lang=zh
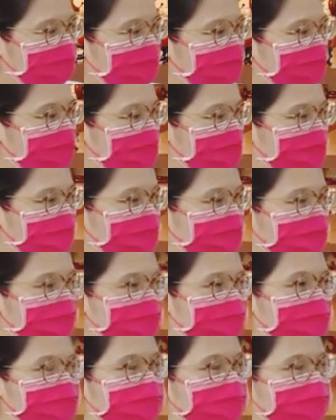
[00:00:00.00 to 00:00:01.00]
你
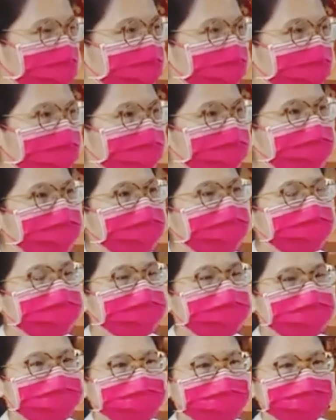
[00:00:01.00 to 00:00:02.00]
对于这
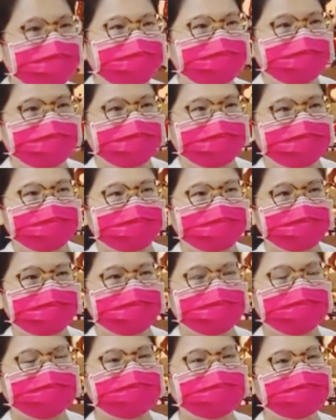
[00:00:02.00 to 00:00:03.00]
个
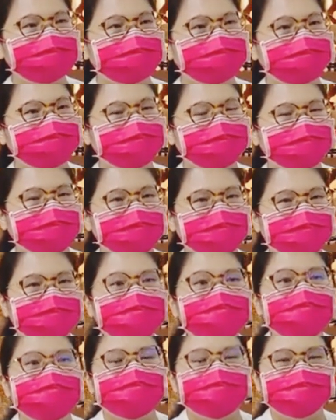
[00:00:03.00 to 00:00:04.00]
圣莲宫道脉
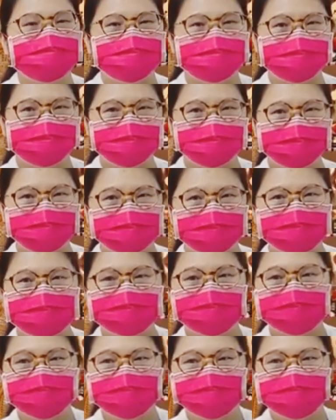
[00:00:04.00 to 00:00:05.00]
的坚定感。
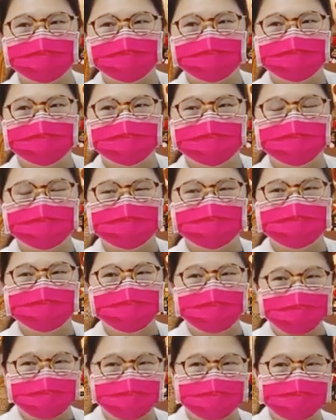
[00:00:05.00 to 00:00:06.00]
很多道
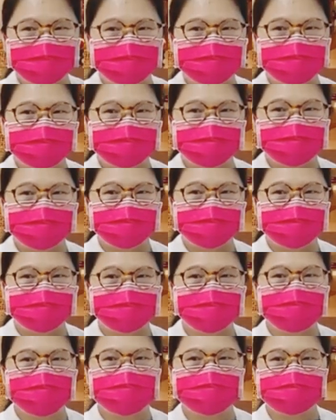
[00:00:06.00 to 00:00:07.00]
亲来
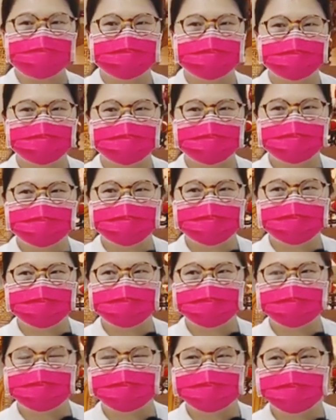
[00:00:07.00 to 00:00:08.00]
皈依有比
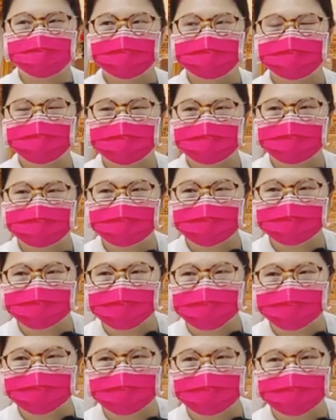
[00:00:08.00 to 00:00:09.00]
较好，他以为他都
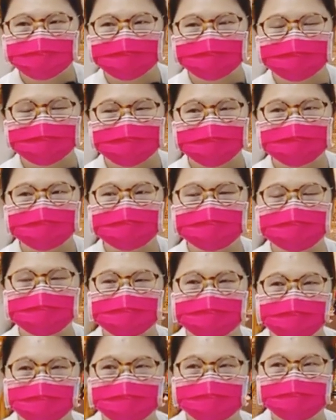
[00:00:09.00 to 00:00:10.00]
好了呢，
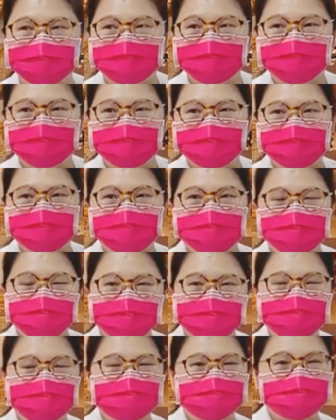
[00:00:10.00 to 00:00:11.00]
其实没有，
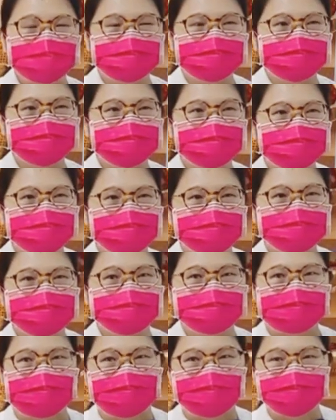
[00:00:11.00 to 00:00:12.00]
还没有全
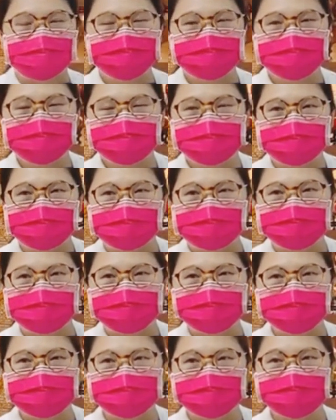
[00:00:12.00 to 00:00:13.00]
好，只是有
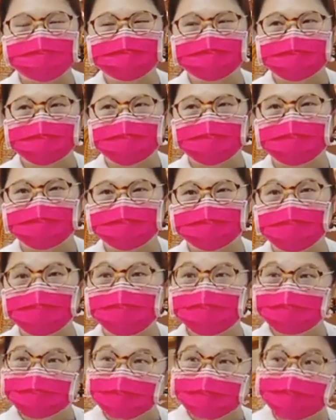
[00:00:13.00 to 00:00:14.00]
比较好，灵又比较
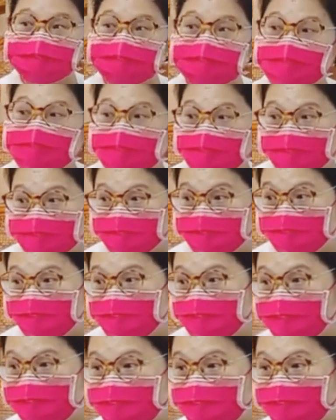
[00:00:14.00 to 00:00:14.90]
稳定。然后他